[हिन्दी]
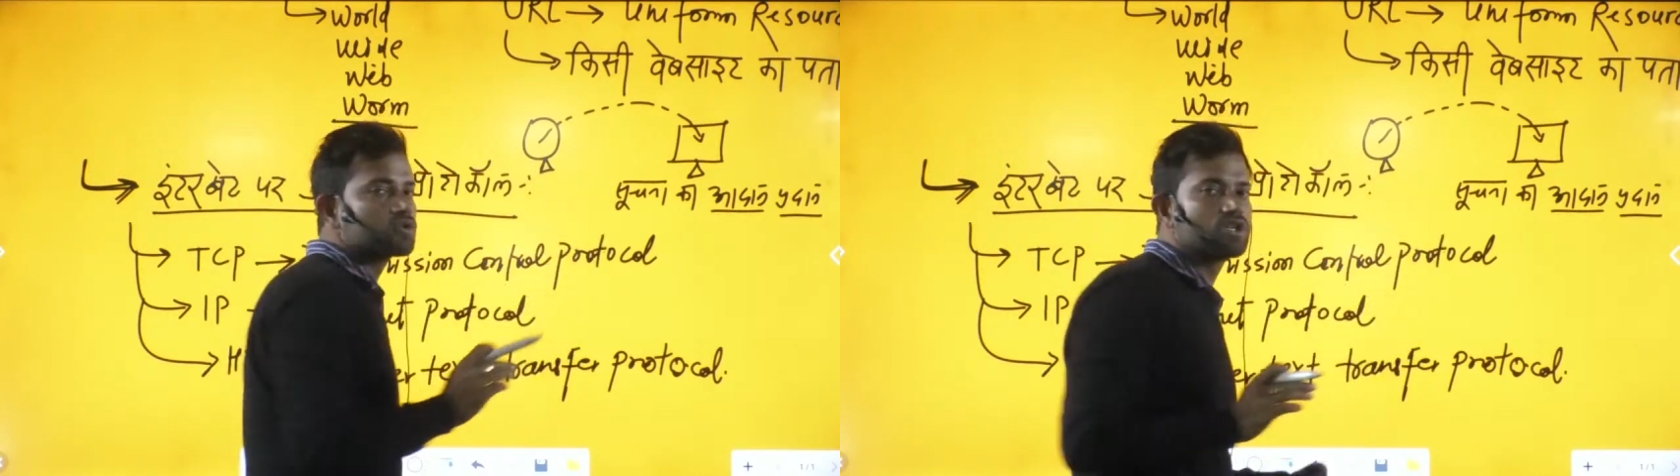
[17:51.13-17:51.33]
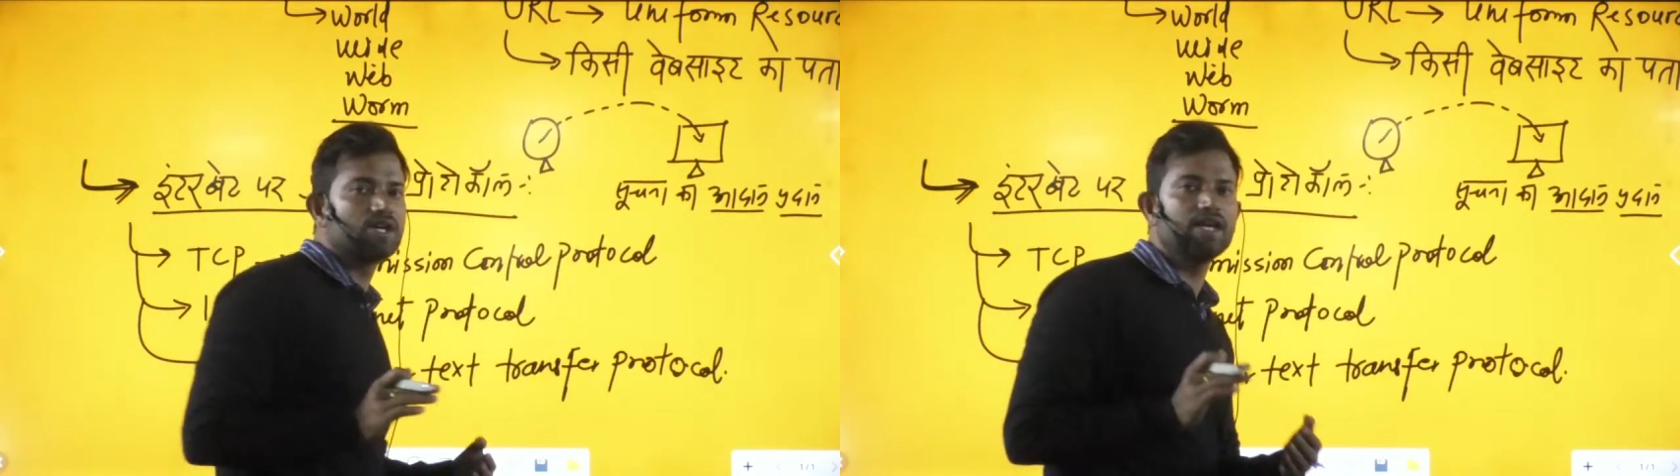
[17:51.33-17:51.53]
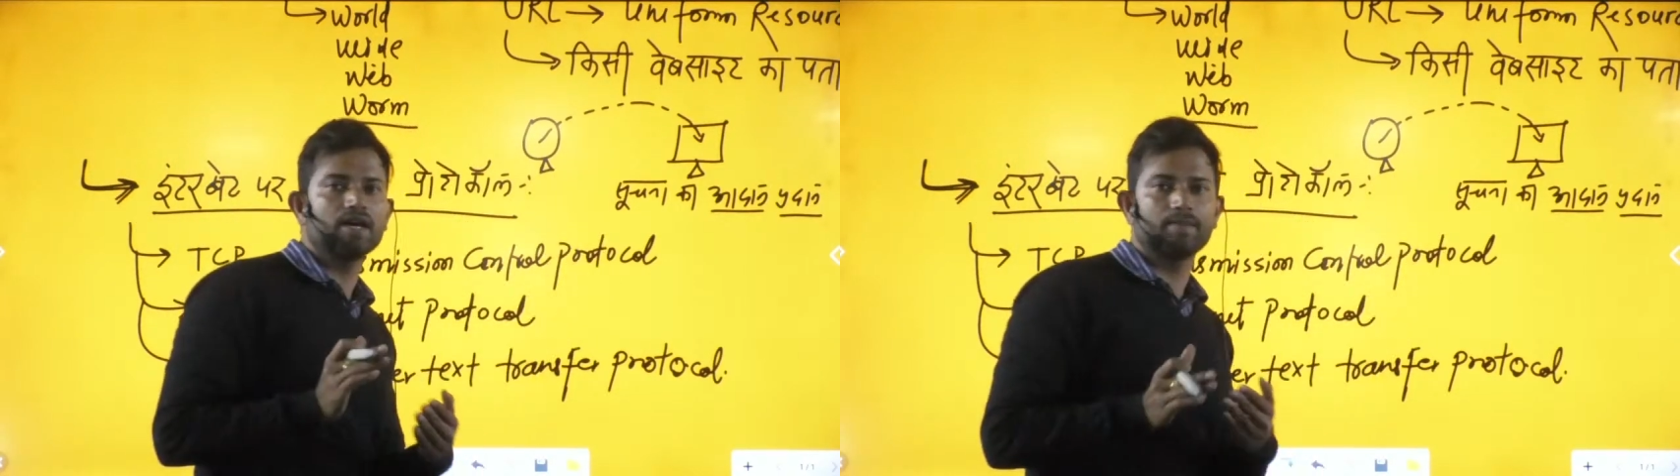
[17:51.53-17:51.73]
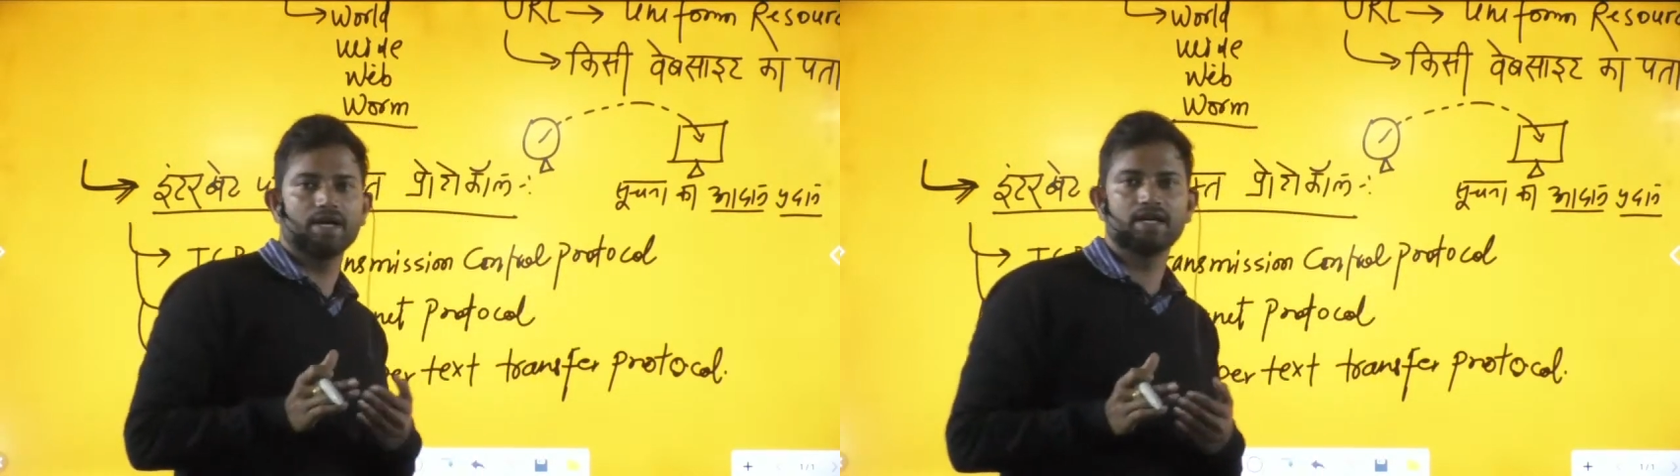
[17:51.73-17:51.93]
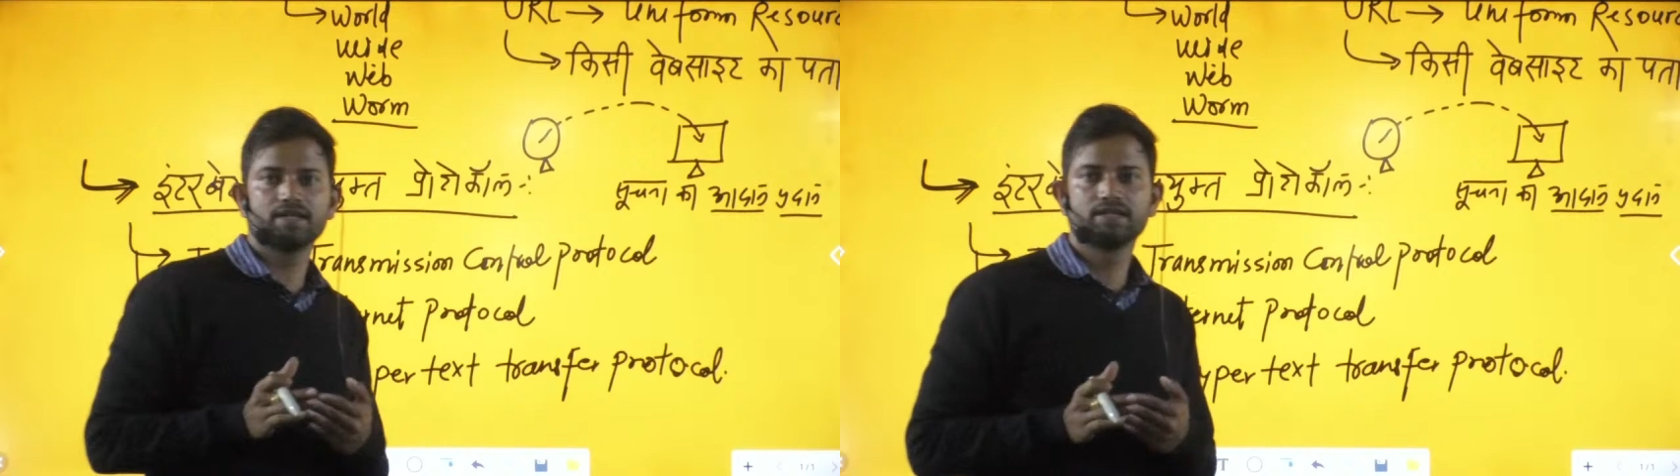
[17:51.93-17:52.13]
कुछ नियम
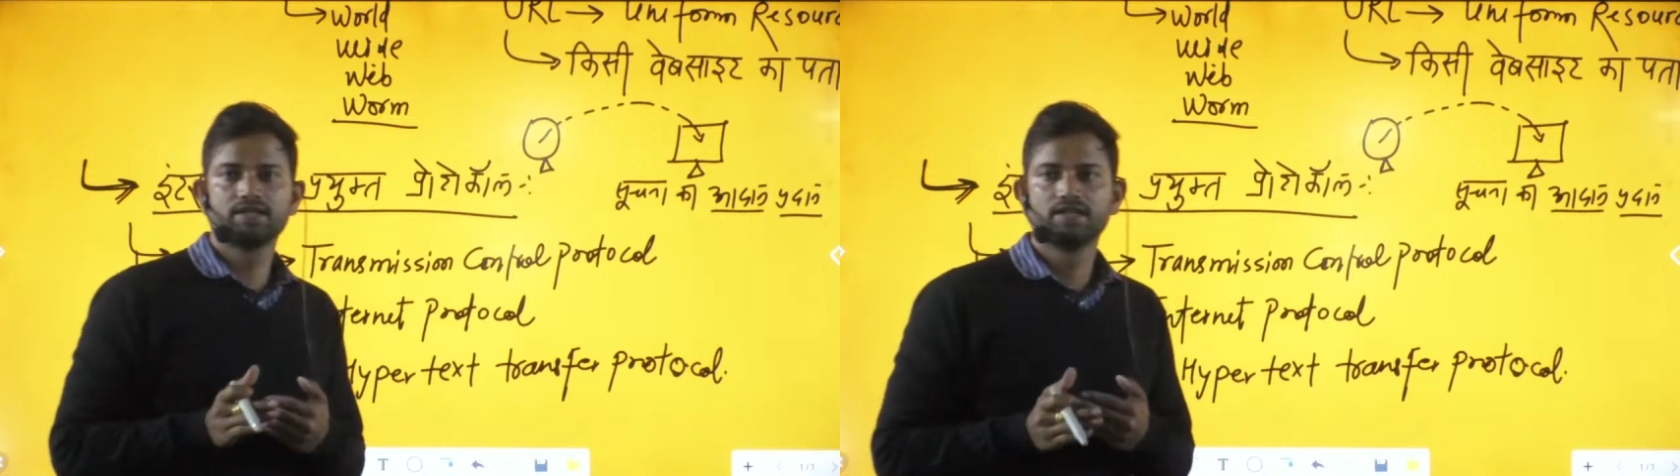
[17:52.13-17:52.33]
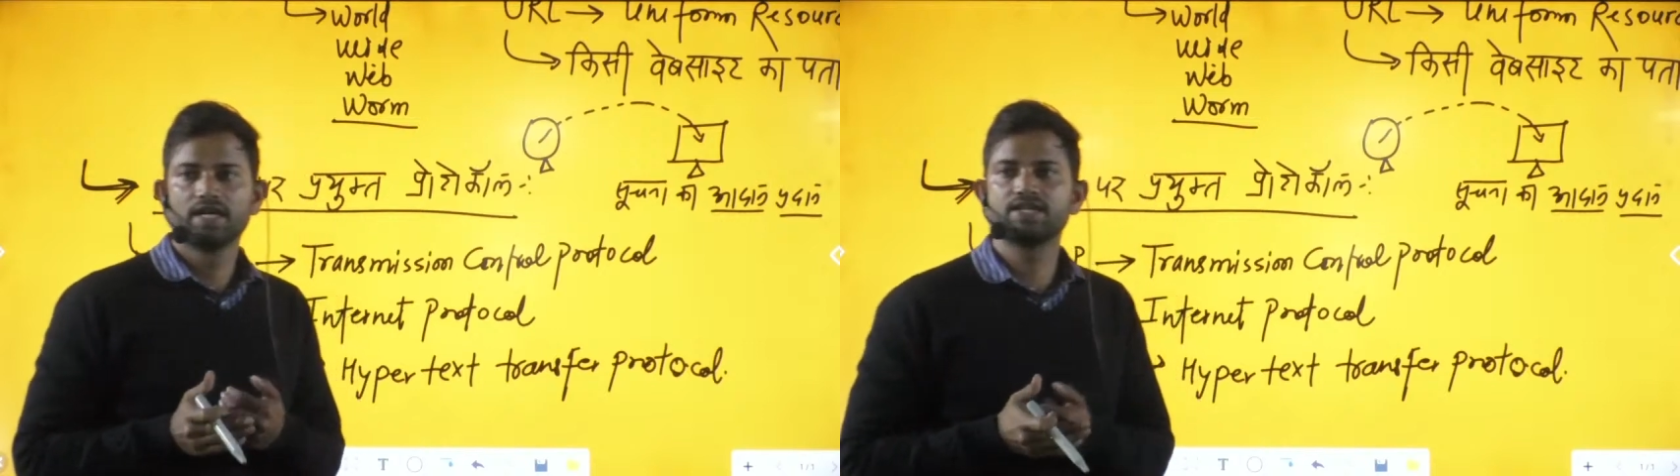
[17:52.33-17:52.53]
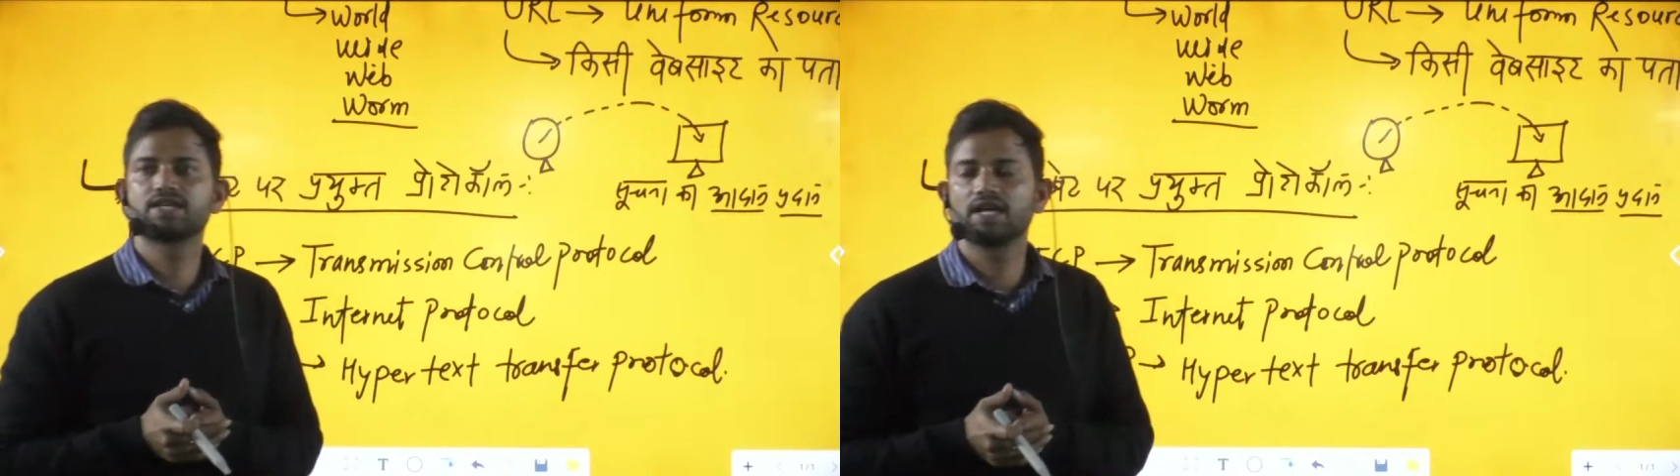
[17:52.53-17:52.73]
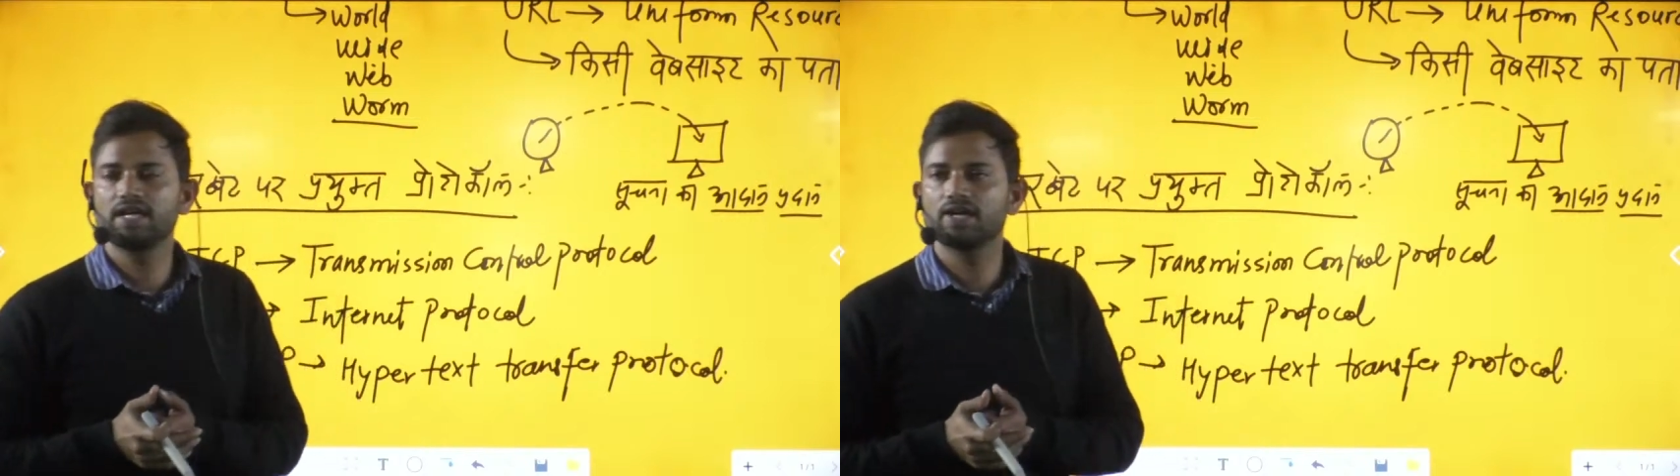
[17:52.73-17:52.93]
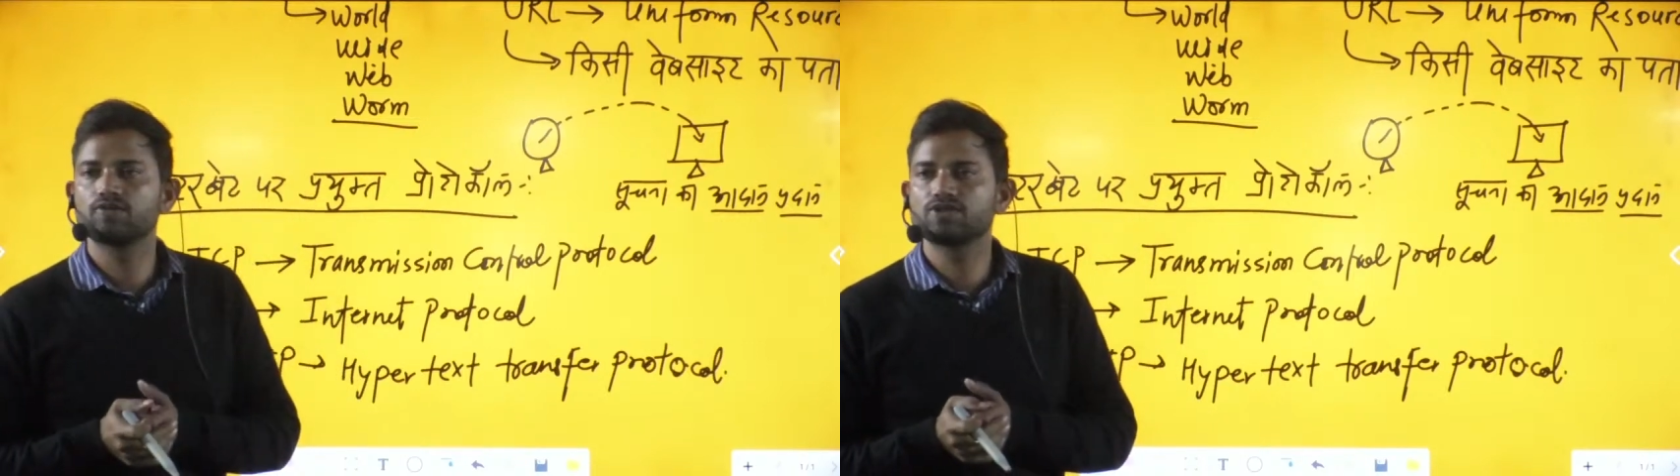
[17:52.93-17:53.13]
है इसके लिए